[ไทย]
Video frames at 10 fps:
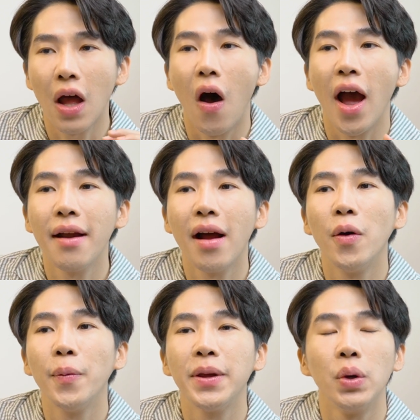ต่อให้เรา
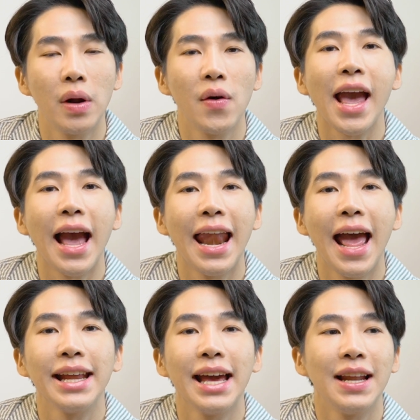ผิวเราแข็งแร
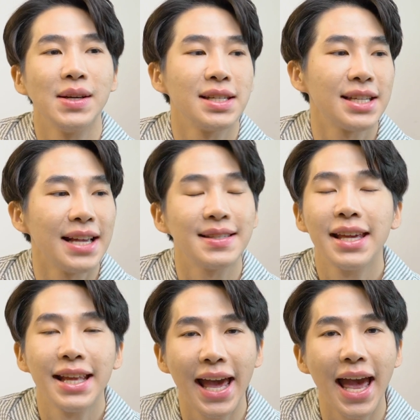งเนี่ยเราจะใช้ส
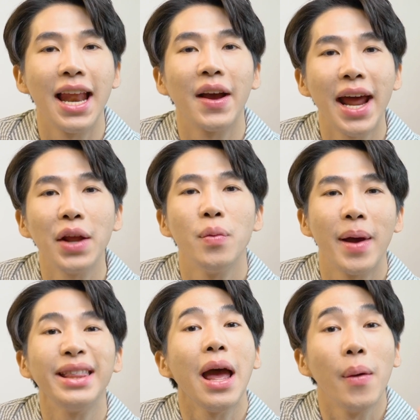กินแคร์อะไรก็ได้ถูกไห
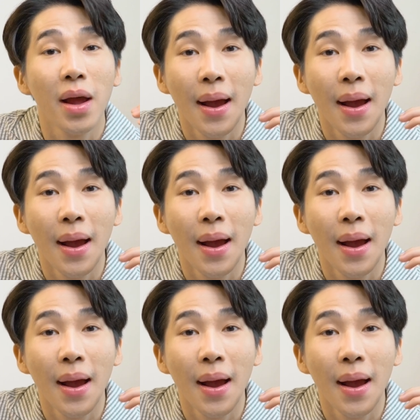มแต่